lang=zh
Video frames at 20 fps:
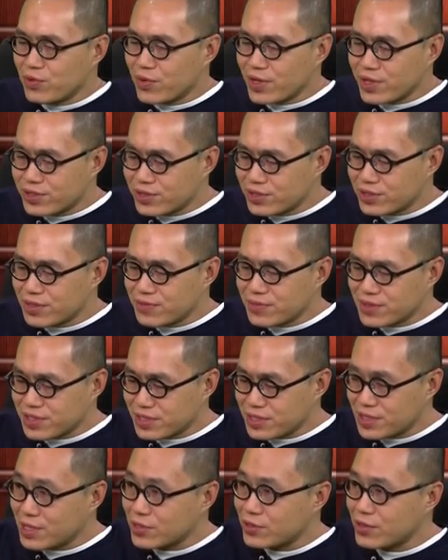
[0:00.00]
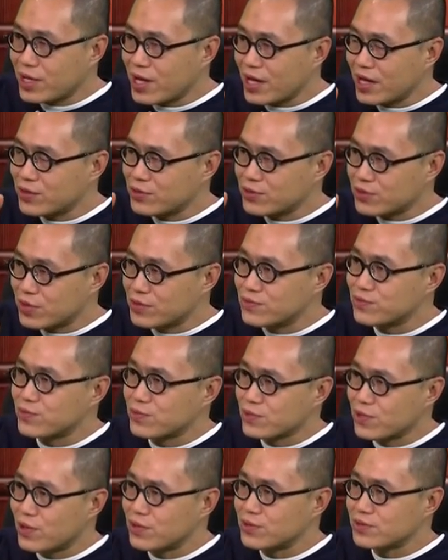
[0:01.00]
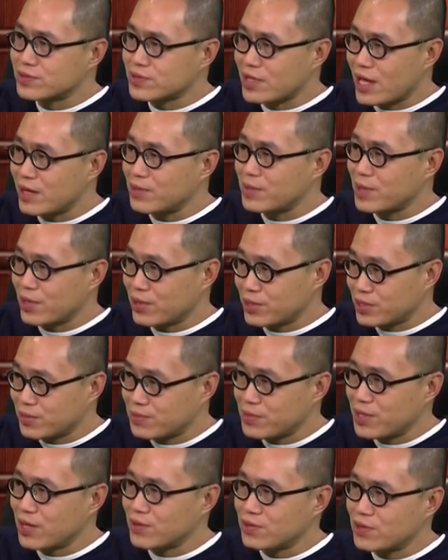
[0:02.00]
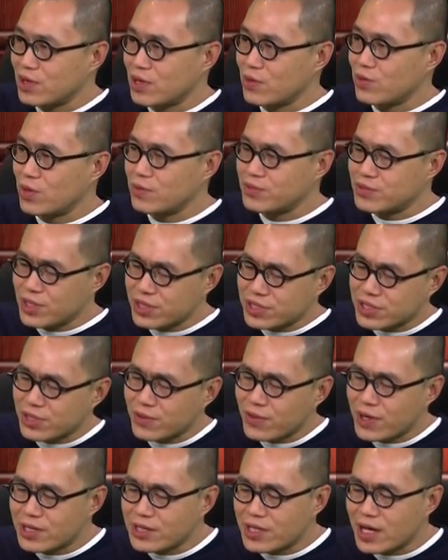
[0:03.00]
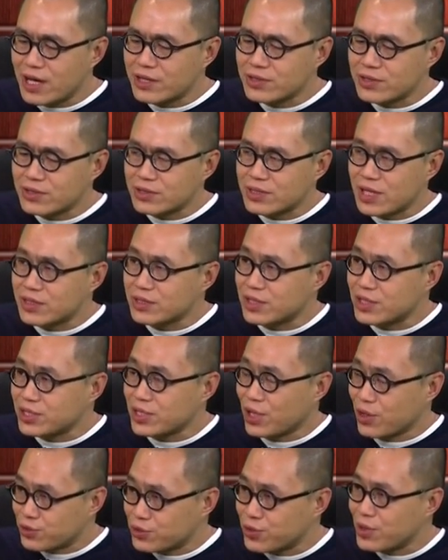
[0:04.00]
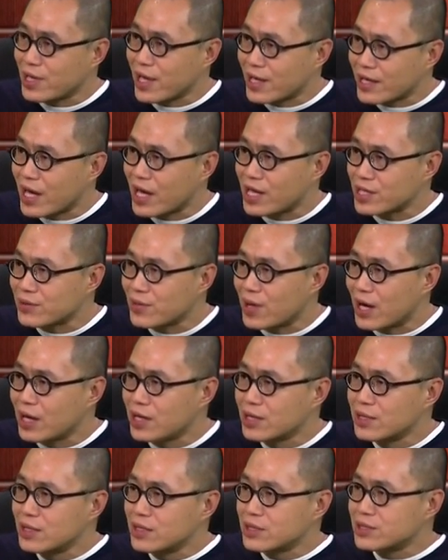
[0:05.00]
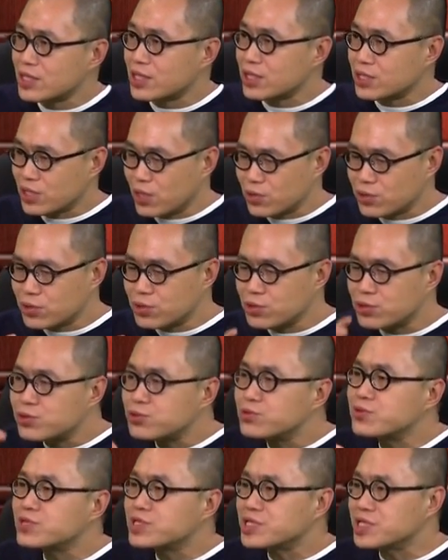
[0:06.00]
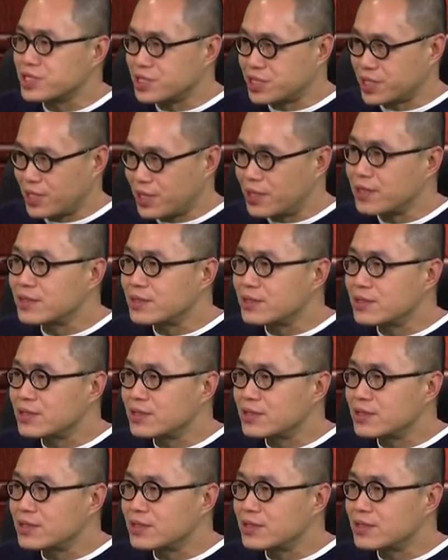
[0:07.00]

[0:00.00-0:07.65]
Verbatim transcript: 不会就这么直接去看孙悟空代表了什么样的文化，我比较喜欢看就当成小说来看的话，对这个小说的叙事者，